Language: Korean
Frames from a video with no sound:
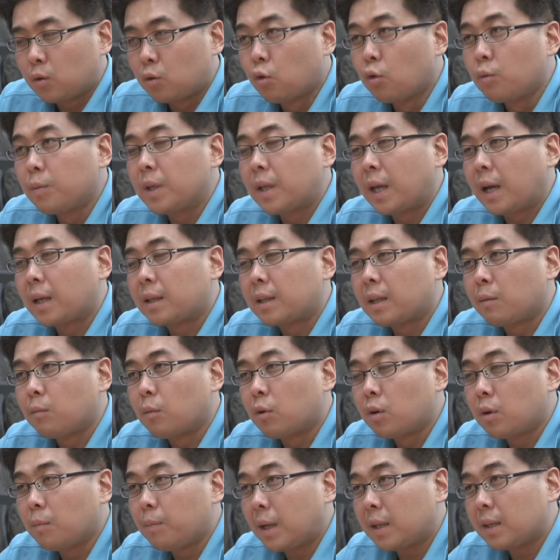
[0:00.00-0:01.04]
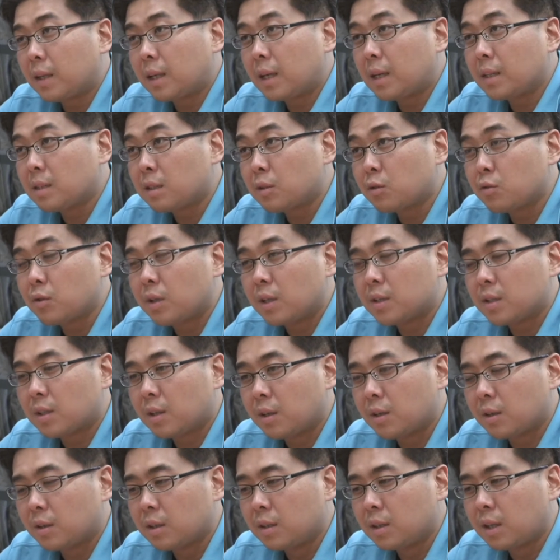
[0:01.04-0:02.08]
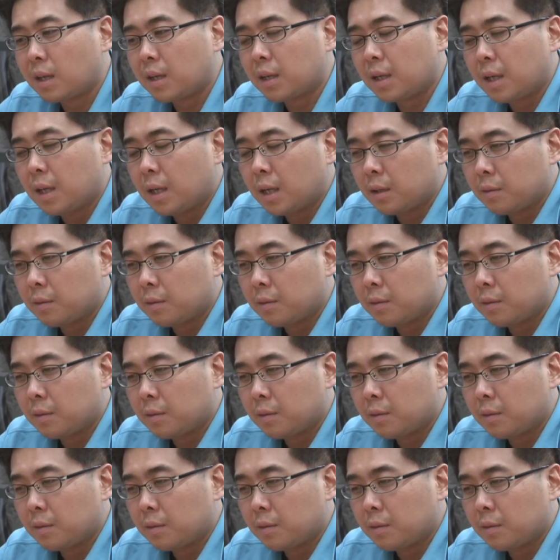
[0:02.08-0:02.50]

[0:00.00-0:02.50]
도움이 되겠다. 뭐 그런 판단을 했을 수는 있어요. 근데